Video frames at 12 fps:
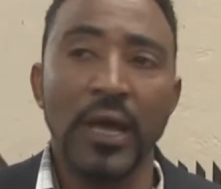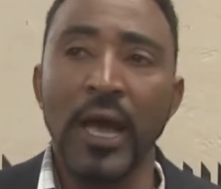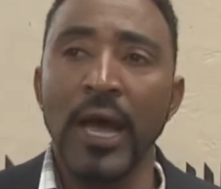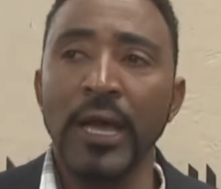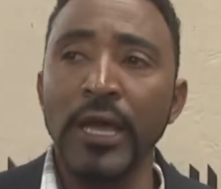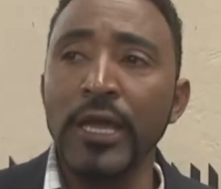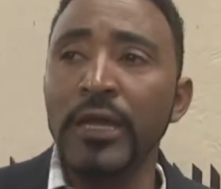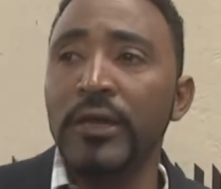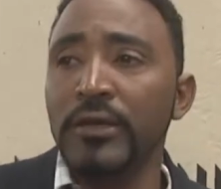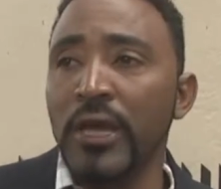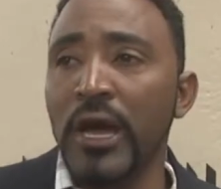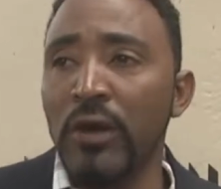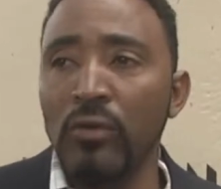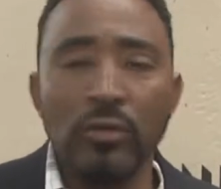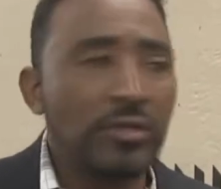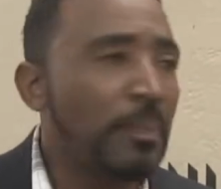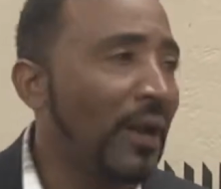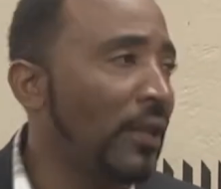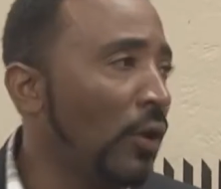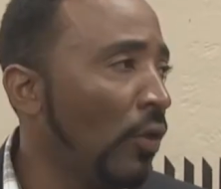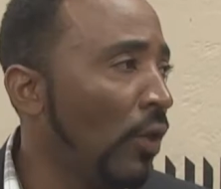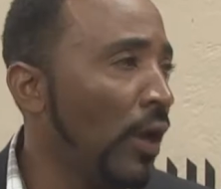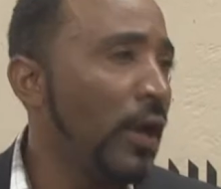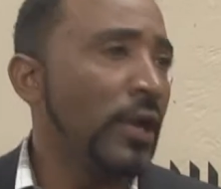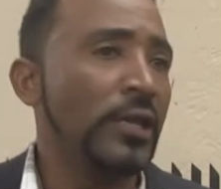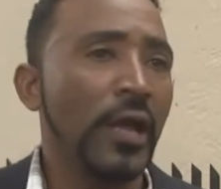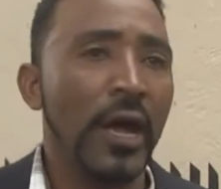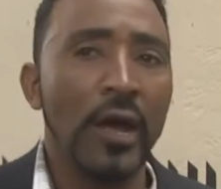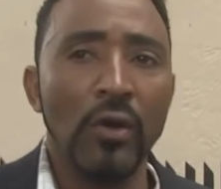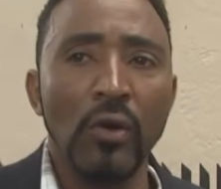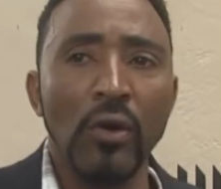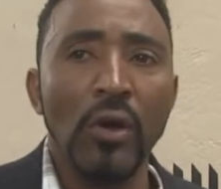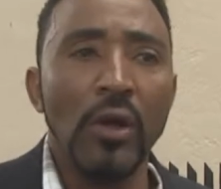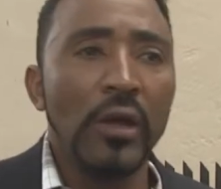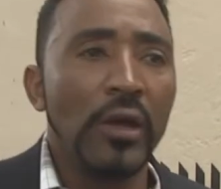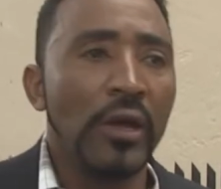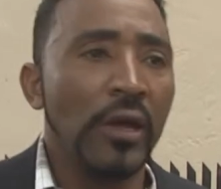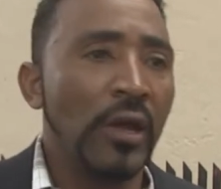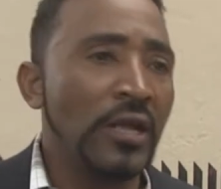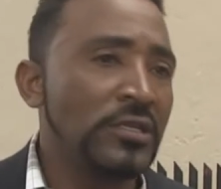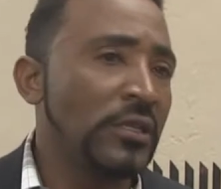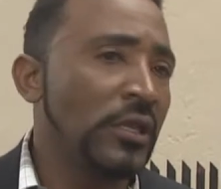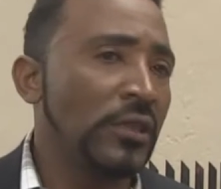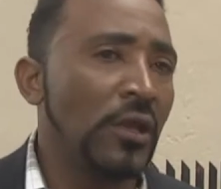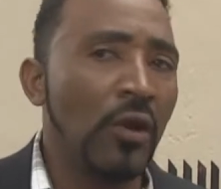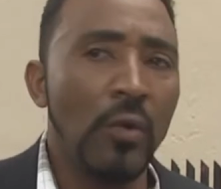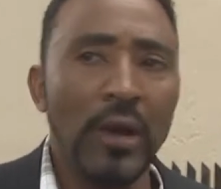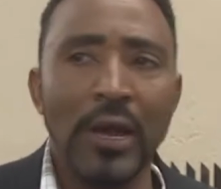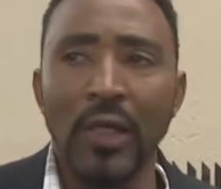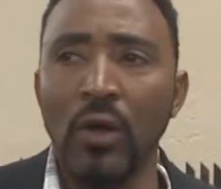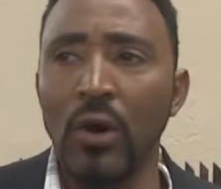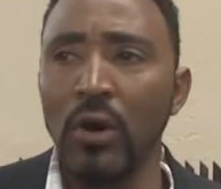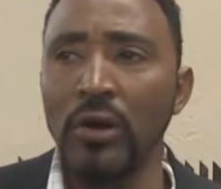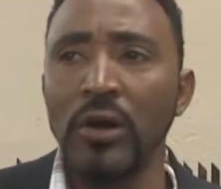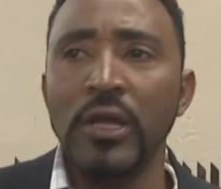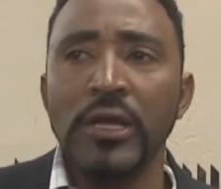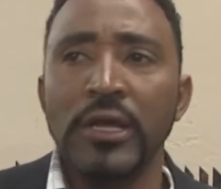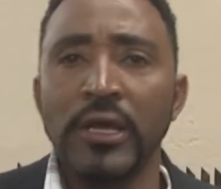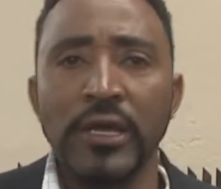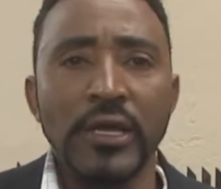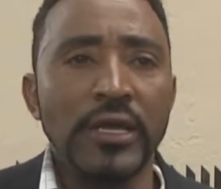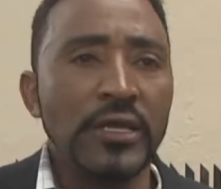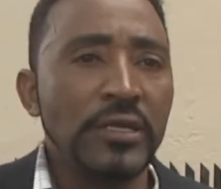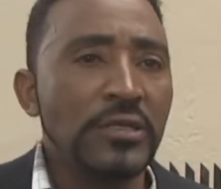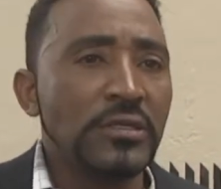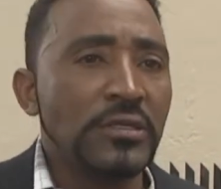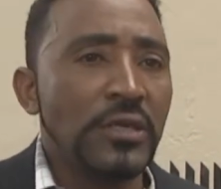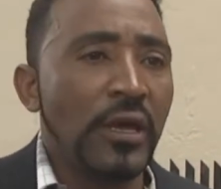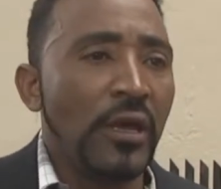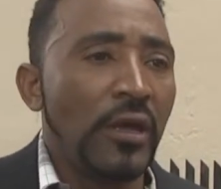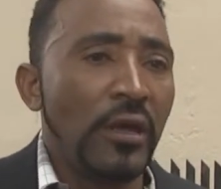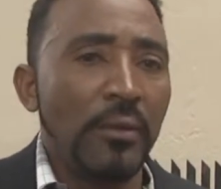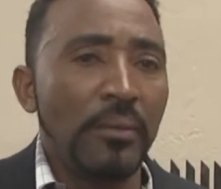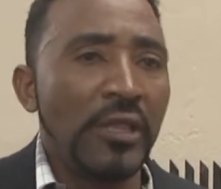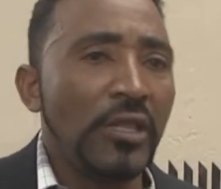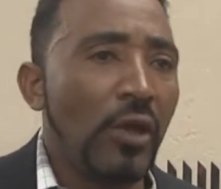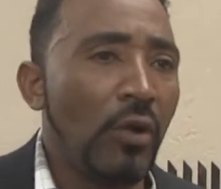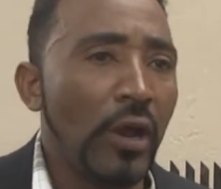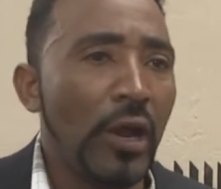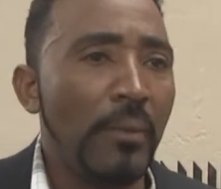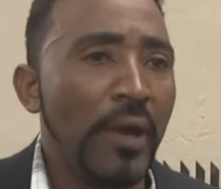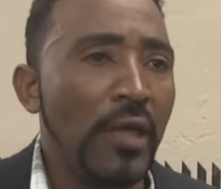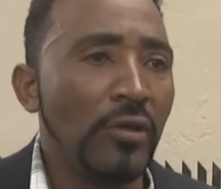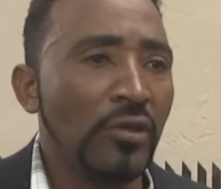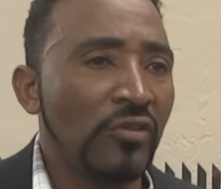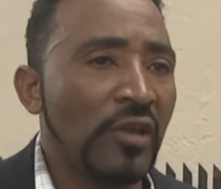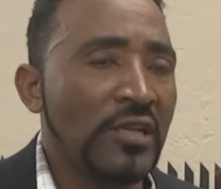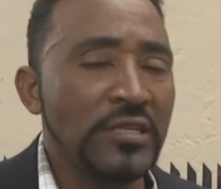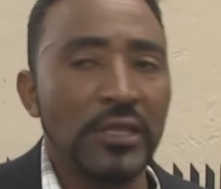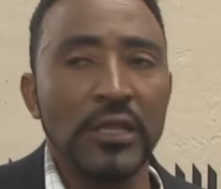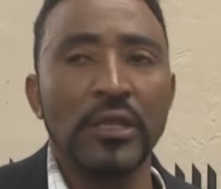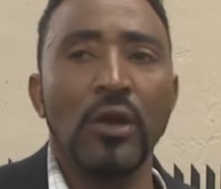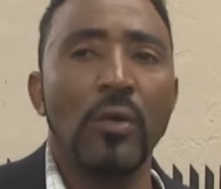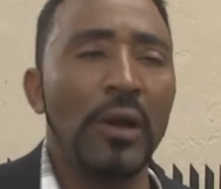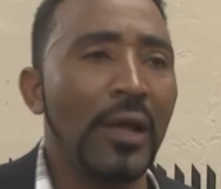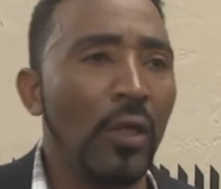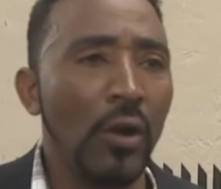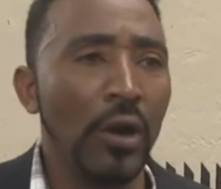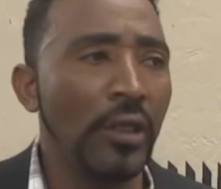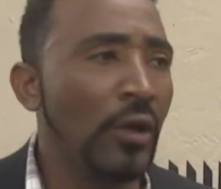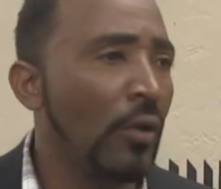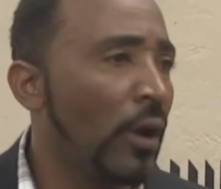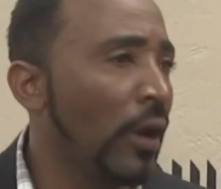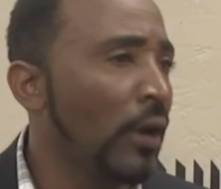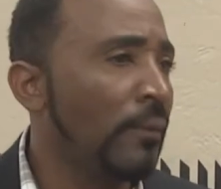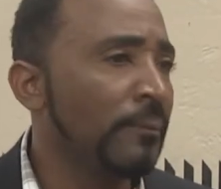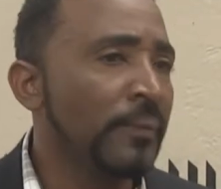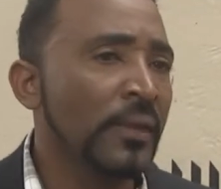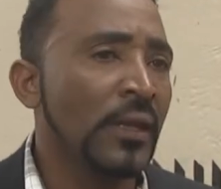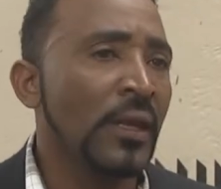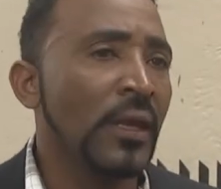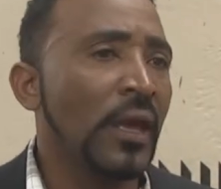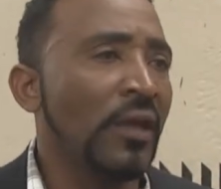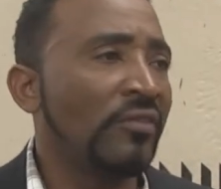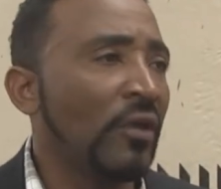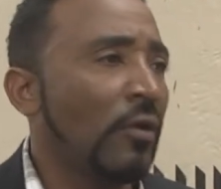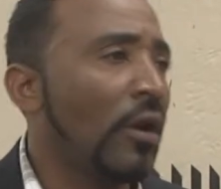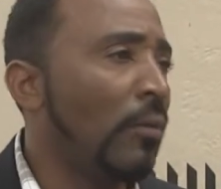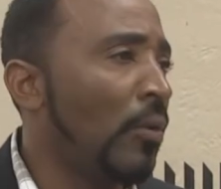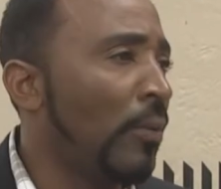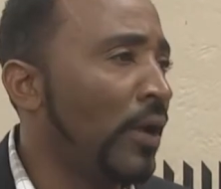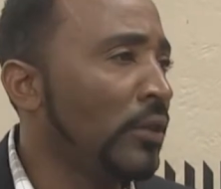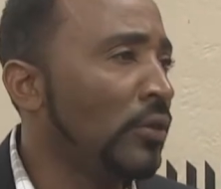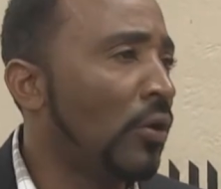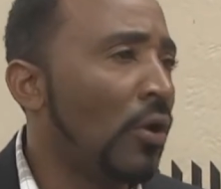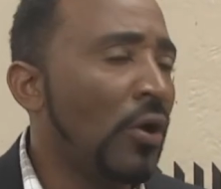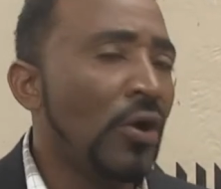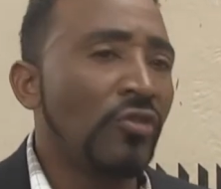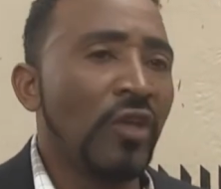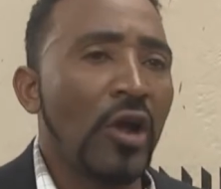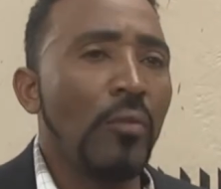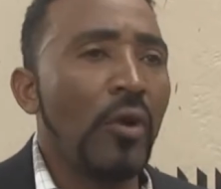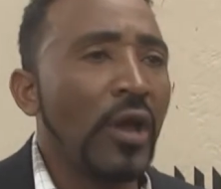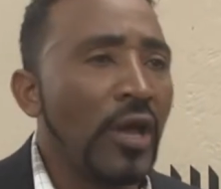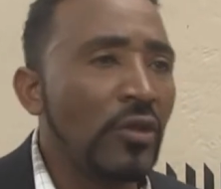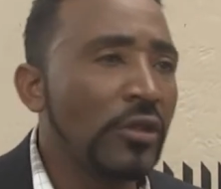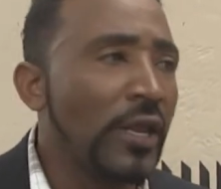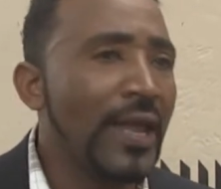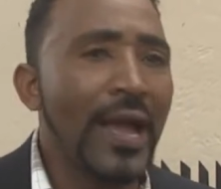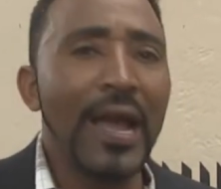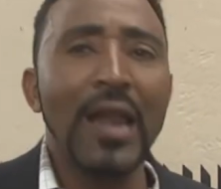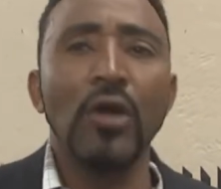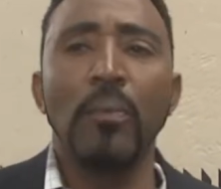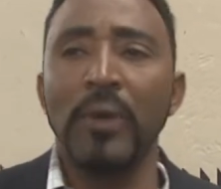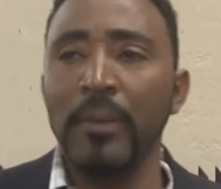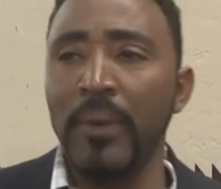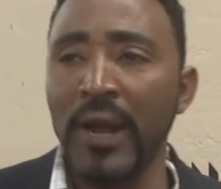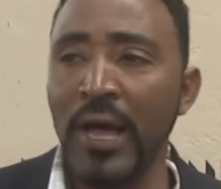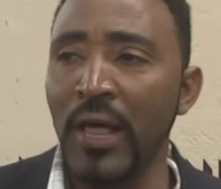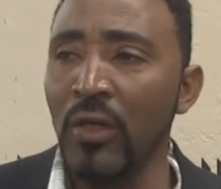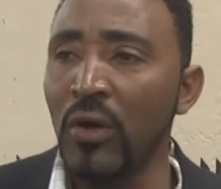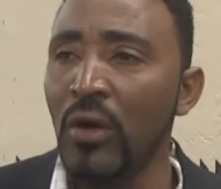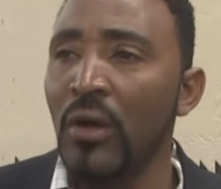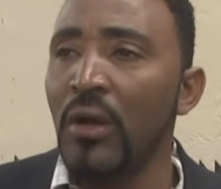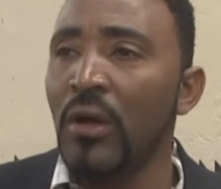Ahí llegaron unos espalderos de él, llegaron eh, el asistente del gobernador y se metieron en el medio. Entonces el asistente del gobernador le dijo a él que ese no era el momento. O sea, como que ellos tenían algo preparado